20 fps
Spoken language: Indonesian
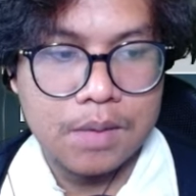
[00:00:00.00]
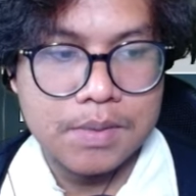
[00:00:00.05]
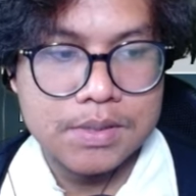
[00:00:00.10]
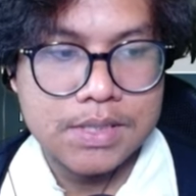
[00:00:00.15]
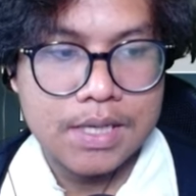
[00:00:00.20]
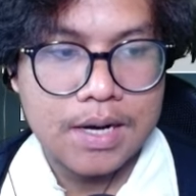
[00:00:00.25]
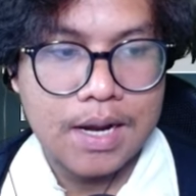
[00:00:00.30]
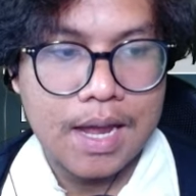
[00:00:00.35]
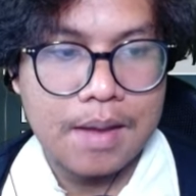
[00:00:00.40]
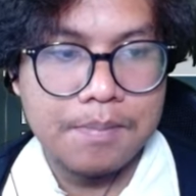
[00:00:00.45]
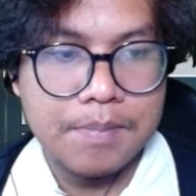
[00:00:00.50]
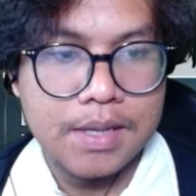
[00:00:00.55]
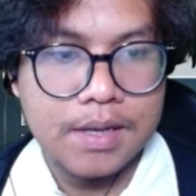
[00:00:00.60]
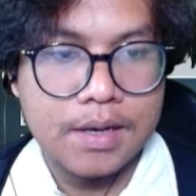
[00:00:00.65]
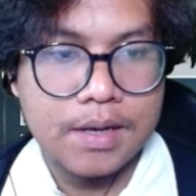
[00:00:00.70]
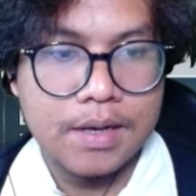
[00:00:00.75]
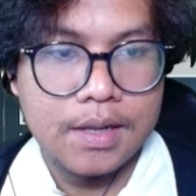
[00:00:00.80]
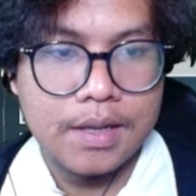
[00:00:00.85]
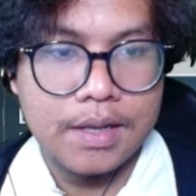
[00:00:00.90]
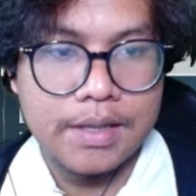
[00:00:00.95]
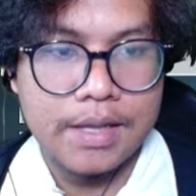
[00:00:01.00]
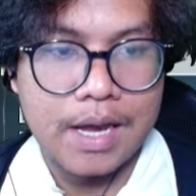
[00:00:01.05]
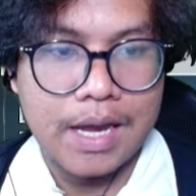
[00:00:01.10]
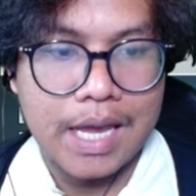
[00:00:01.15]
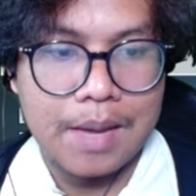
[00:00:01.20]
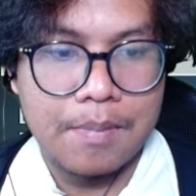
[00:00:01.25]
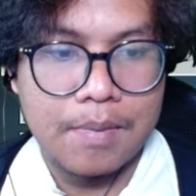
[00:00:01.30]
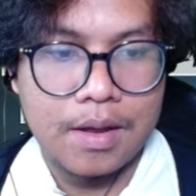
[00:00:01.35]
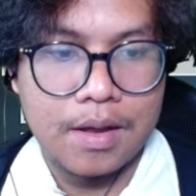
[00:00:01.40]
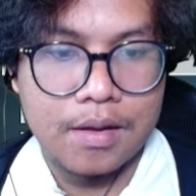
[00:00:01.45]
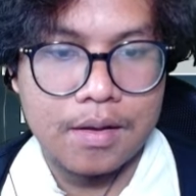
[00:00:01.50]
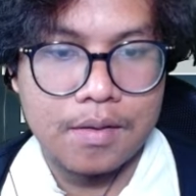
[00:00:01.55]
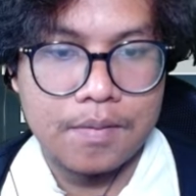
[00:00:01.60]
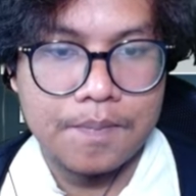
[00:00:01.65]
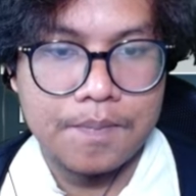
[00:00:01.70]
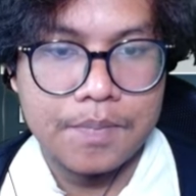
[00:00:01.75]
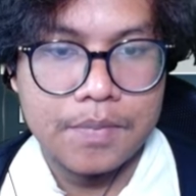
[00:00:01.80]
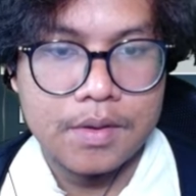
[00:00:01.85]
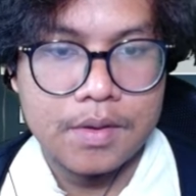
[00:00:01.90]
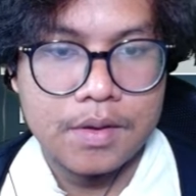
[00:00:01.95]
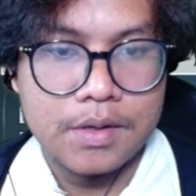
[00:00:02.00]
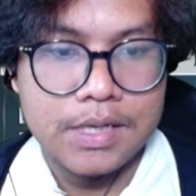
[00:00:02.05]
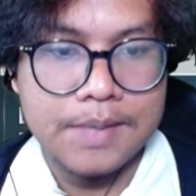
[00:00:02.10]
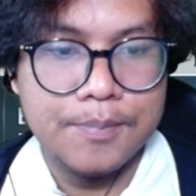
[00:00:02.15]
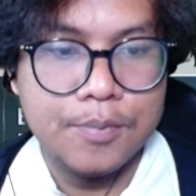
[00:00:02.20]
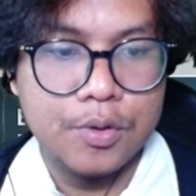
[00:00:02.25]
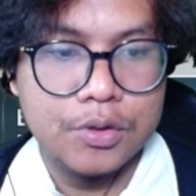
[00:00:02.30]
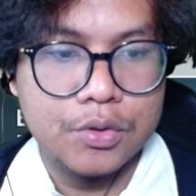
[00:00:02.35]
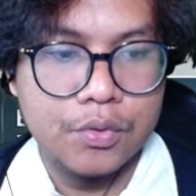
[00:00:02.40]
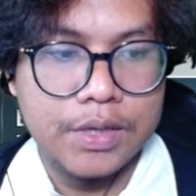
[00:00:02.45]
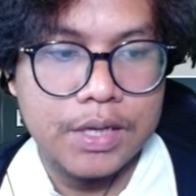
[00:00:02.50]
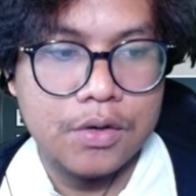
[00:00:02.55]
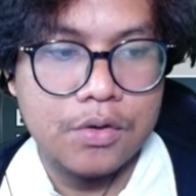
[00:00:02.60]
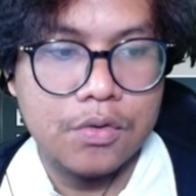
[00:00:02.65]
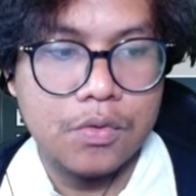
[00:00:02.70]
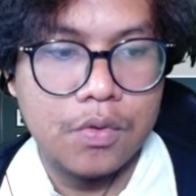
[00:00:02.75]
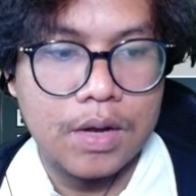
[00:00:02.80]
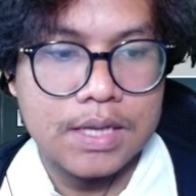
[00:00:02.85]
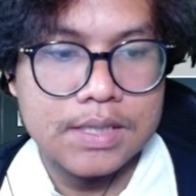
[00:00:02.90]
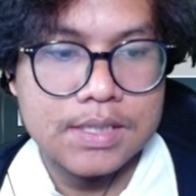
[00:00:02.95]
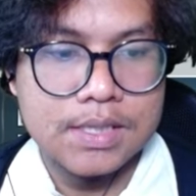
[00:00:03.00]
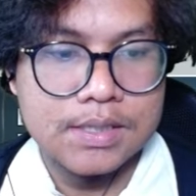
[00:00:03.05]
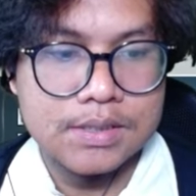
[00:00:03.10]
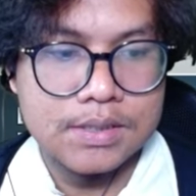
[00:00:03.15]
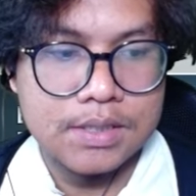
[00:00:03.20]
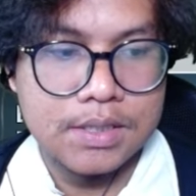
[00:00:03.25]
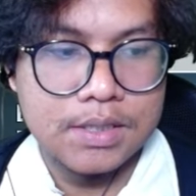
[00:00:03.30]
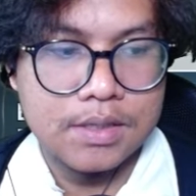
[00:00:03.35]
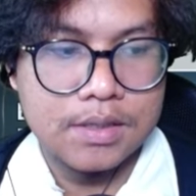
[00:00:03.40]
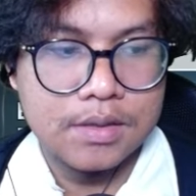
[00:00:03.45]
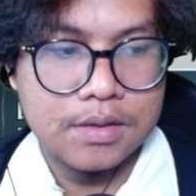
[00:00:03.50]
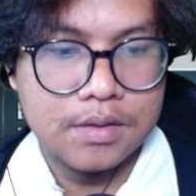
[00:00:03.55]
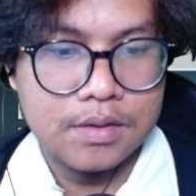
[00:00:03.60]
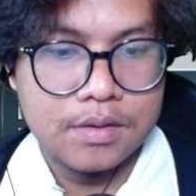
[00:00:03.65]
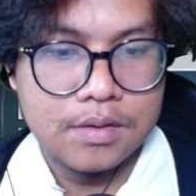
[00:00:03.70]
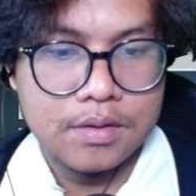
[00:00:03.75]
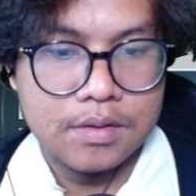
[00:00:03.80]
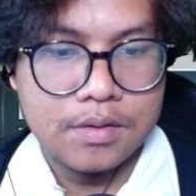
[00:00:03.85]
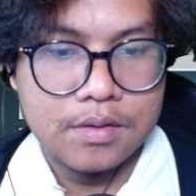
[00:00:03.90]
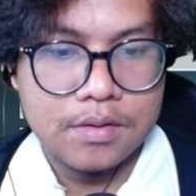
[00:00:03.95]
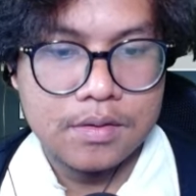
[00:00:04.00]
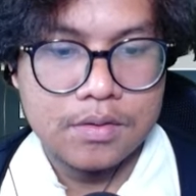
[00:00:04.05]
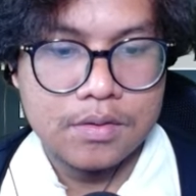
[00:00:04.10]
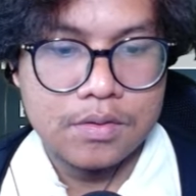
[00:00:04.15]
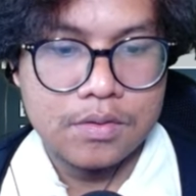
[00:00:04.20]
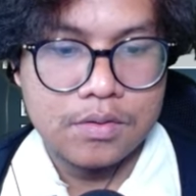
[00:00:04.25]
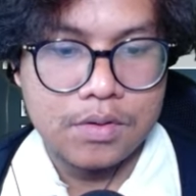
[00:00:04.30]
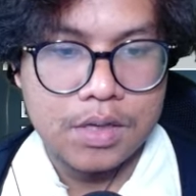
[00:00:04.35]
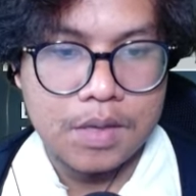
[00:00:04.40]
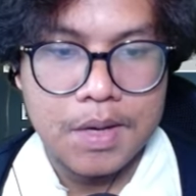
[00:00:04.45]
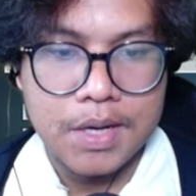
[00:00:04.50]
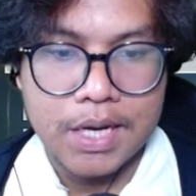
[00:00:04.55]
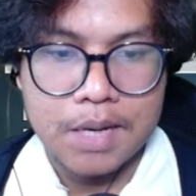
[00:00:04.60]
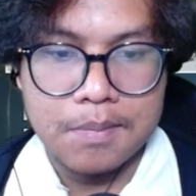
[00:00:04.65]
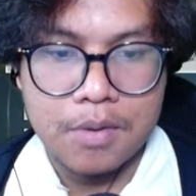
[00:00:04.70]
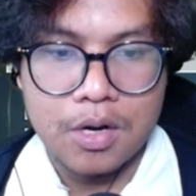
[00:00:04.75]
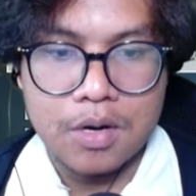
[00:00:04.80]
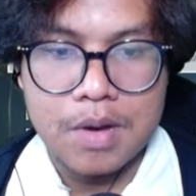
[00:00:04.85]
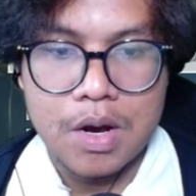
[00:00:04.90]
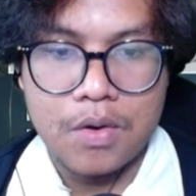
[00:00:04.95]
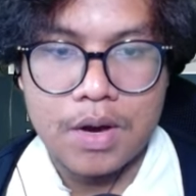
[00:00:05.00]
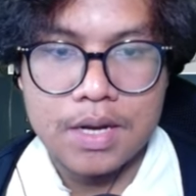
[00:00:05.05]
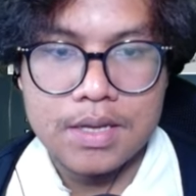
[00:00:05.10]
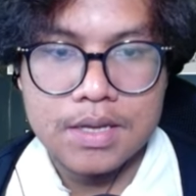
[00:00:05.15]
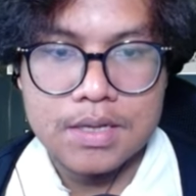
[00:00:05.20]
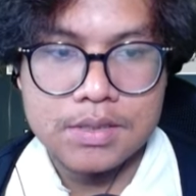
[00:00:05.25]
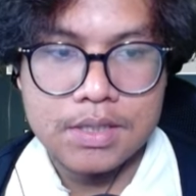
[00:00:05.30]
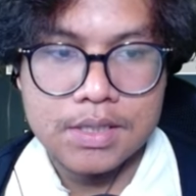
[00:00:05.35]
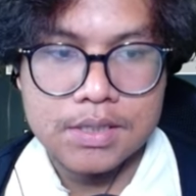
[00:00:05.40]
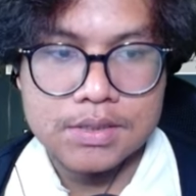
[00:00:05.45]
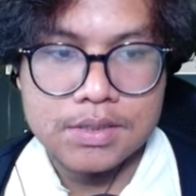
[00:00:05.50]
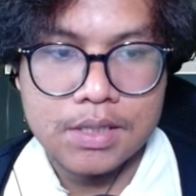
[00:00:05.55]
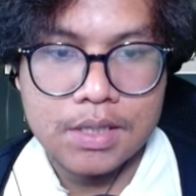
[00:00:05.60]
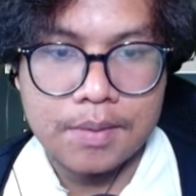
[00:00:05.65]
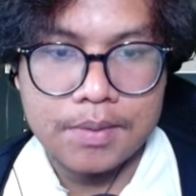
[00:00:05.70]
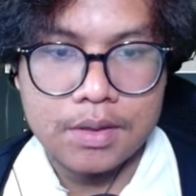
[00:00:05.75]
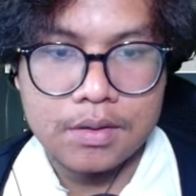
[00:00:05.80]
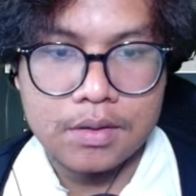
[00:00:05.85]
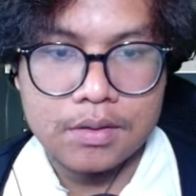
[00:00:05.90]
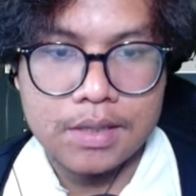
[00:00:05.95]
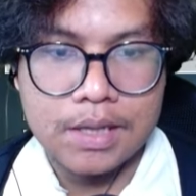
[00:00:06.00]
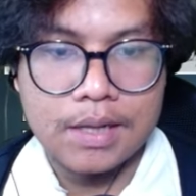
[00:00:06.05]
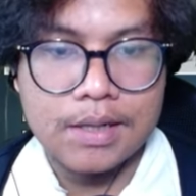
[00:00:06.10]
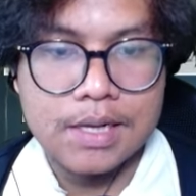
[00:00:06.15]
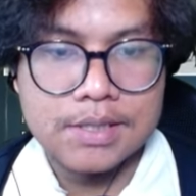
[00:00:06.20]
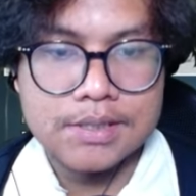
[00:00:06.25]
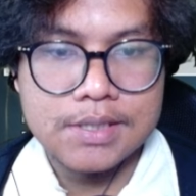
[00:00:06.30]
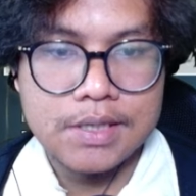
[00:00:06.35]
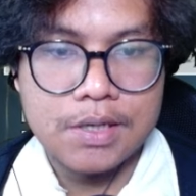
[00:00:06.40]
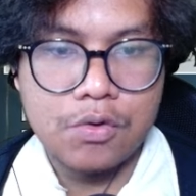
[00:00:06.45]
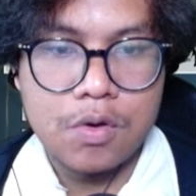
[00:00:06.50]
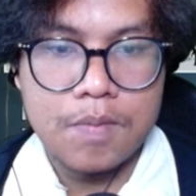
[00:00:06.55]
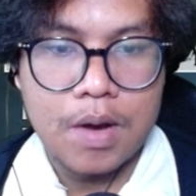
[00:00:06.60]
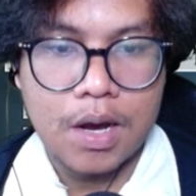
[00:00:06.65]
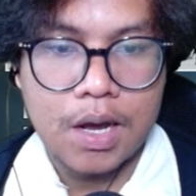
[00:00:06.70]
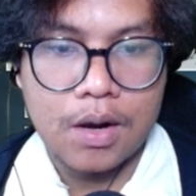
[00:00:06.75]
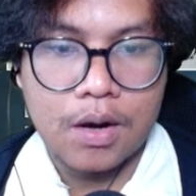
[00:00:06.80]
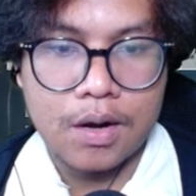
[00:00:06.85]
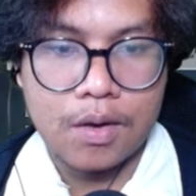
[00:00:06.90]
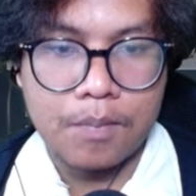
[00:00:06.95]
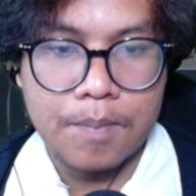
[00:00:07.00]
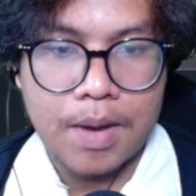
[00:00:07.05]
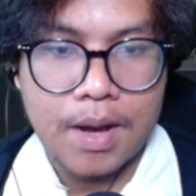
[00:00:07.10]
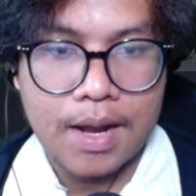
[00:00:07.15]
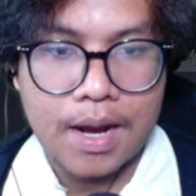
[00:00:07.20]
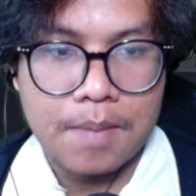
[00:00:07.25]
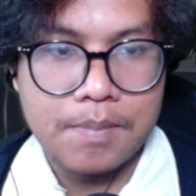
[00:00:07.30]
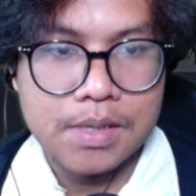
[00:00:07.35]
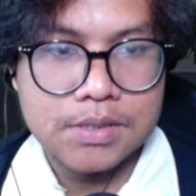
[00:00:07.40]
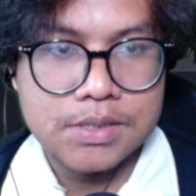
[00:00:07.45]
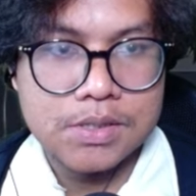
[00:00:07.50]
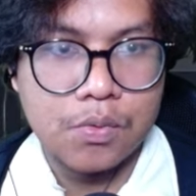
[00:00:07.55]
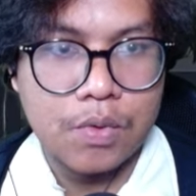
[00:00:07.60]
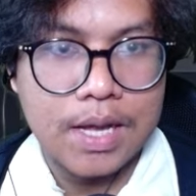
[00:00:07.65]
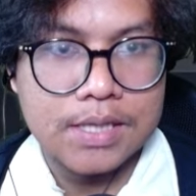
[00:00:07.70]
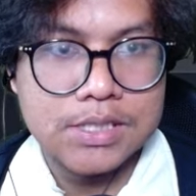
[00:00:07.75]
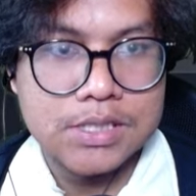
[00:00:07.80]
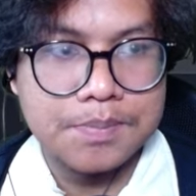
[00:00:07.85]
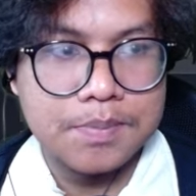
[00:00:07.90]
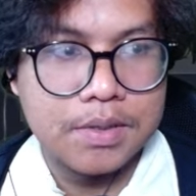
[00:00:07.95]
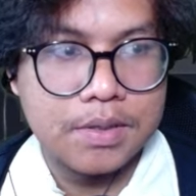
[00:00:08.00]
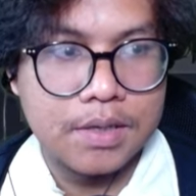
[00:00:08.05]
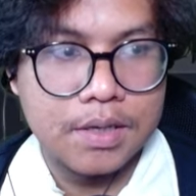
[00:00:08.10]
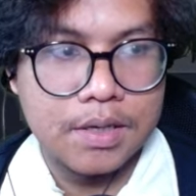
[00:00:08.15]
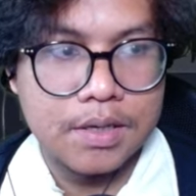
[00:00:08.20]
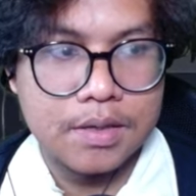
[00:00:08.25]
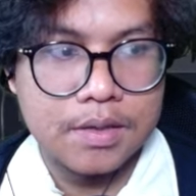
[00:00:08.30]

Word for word: besar ngambil yang emang dibutuhin dulu aja sih. Tuh gitu ya bagian bawah-bawahnya sih guys. Yang jelas ini gue bakal bakal ambil sih wajib ini ya.